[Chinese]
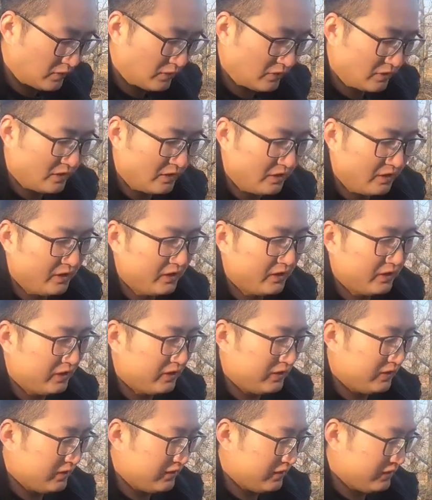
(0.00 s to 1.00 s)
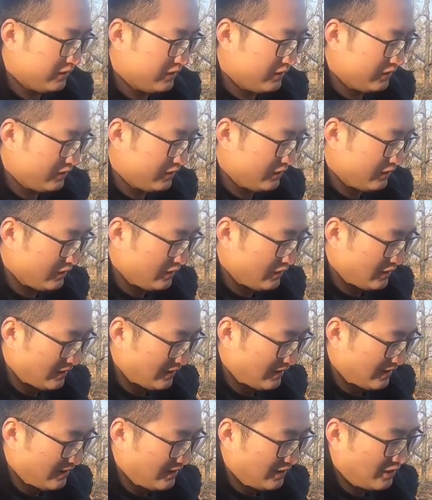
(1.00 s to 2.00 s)
哎呀，
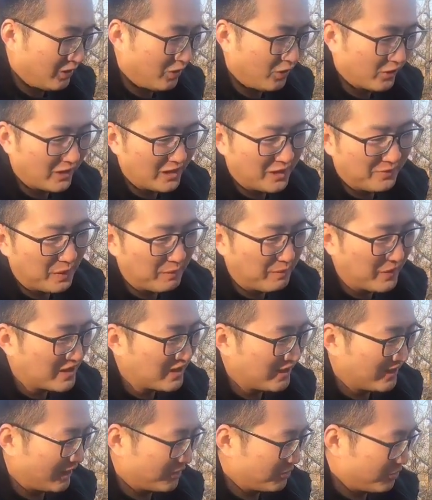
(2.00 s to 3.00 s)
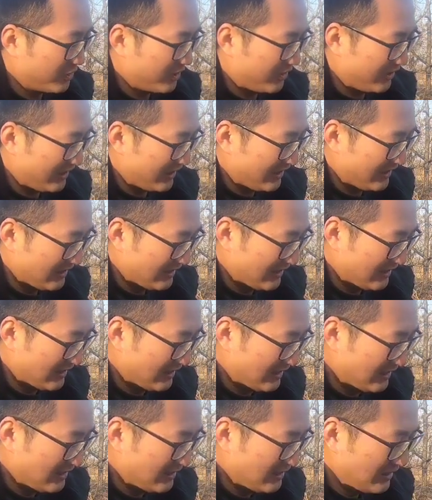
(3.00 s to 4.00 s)
烤的里面没剩下多少了，
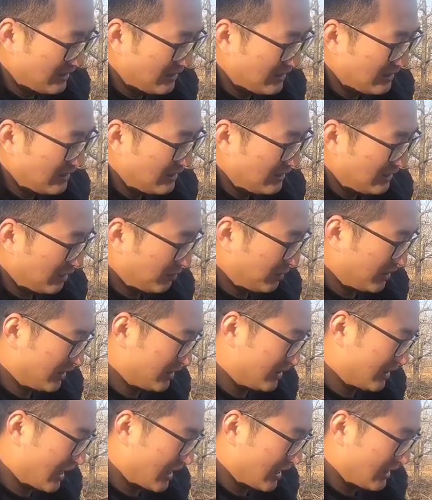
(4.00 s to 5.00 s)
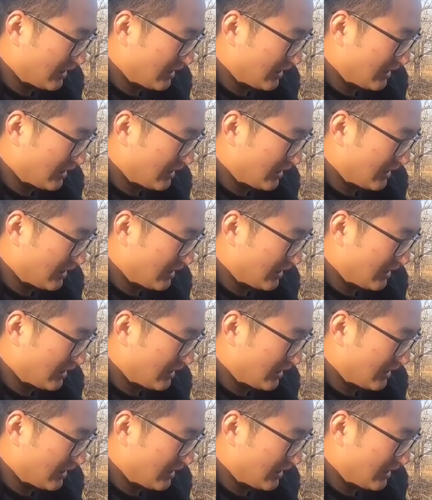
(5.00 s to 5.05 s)
那不能吃，